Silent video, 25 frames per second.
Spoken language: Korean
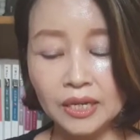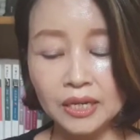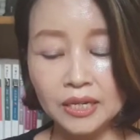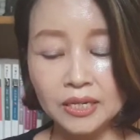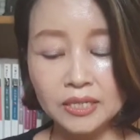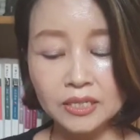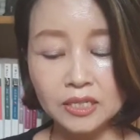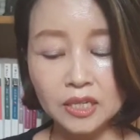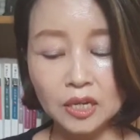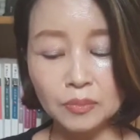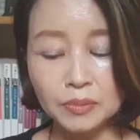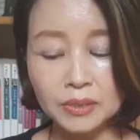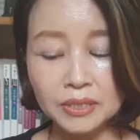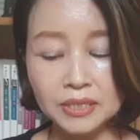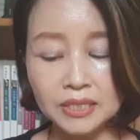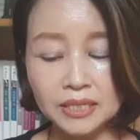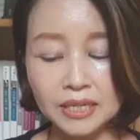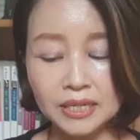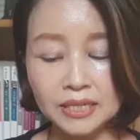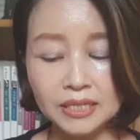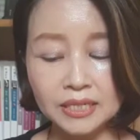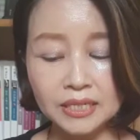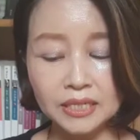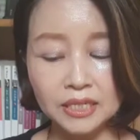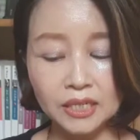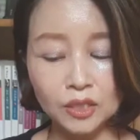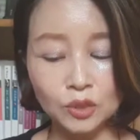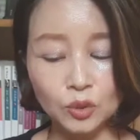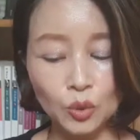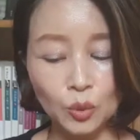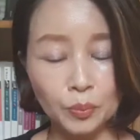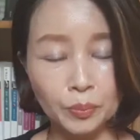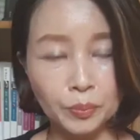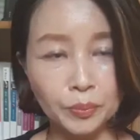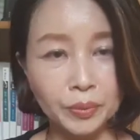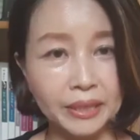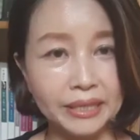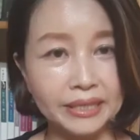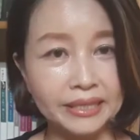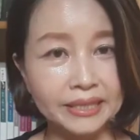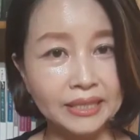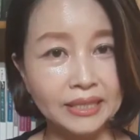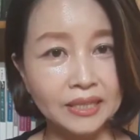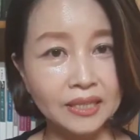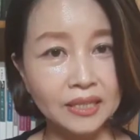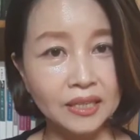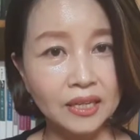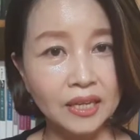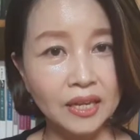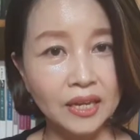서비스의 질을
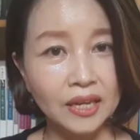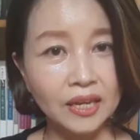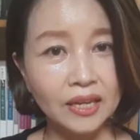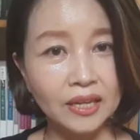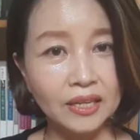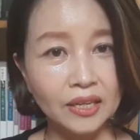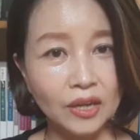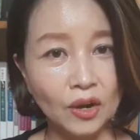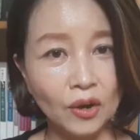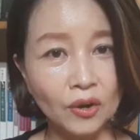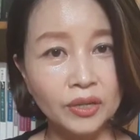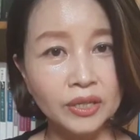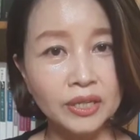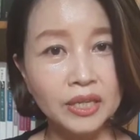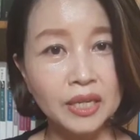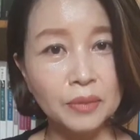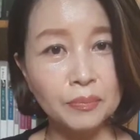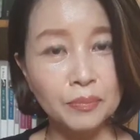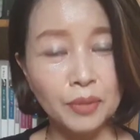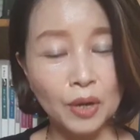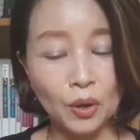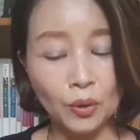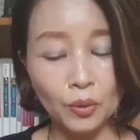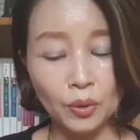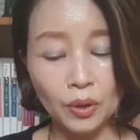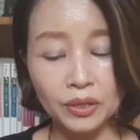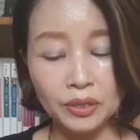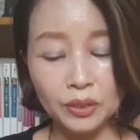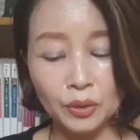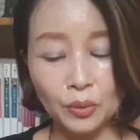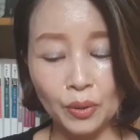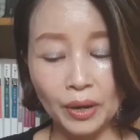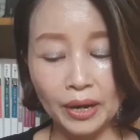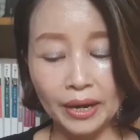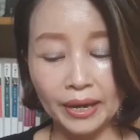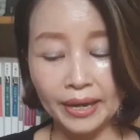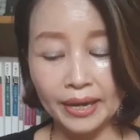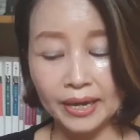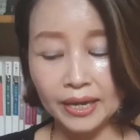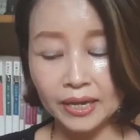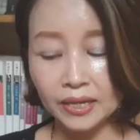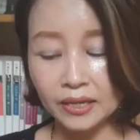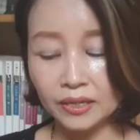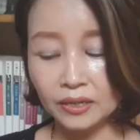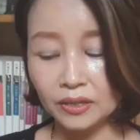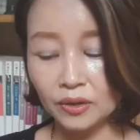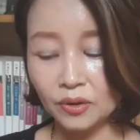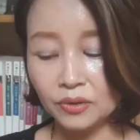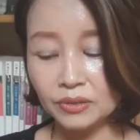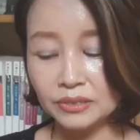높인 영리 병원과의
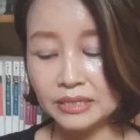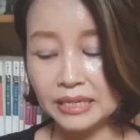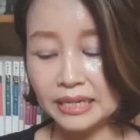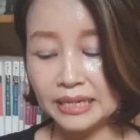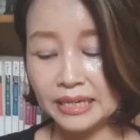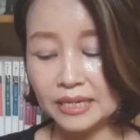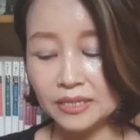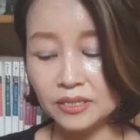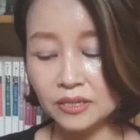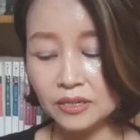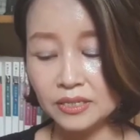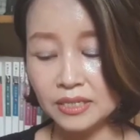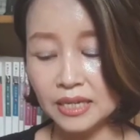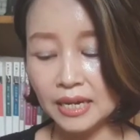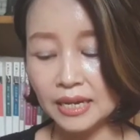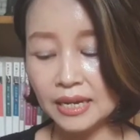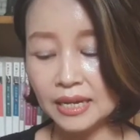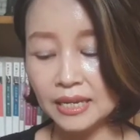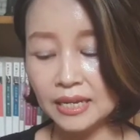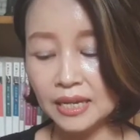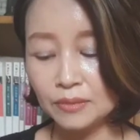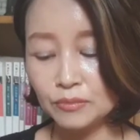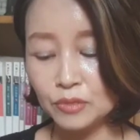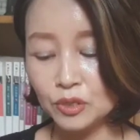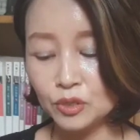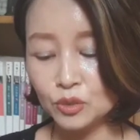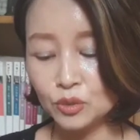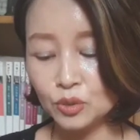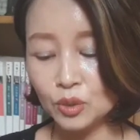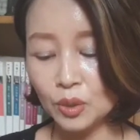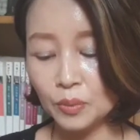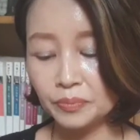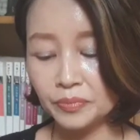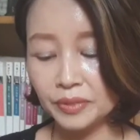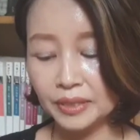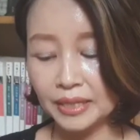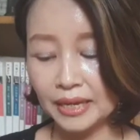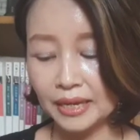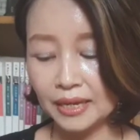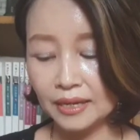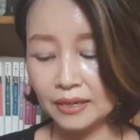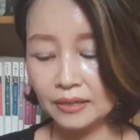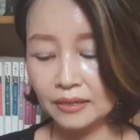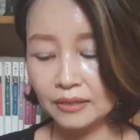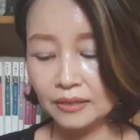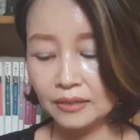경쟁에서 살아남을 수 없다.